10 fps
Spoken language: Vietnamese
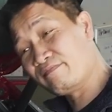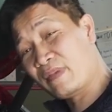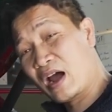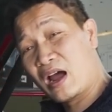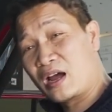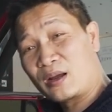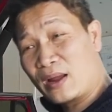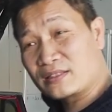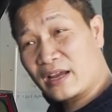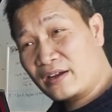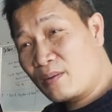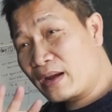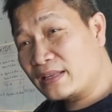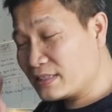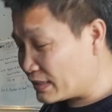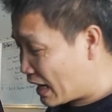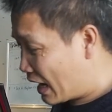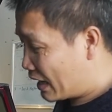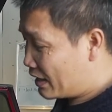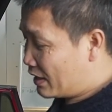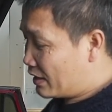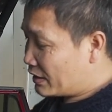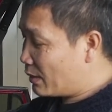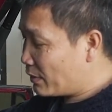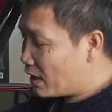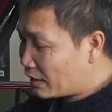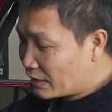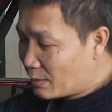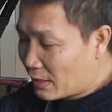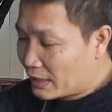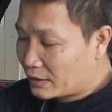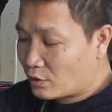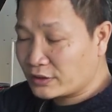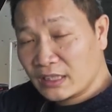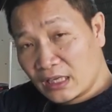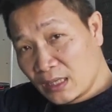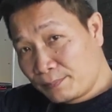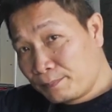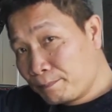mà các bạn sẽ không nghe tiếng gì cả thêm nữa cái lớp này nó chính là lớp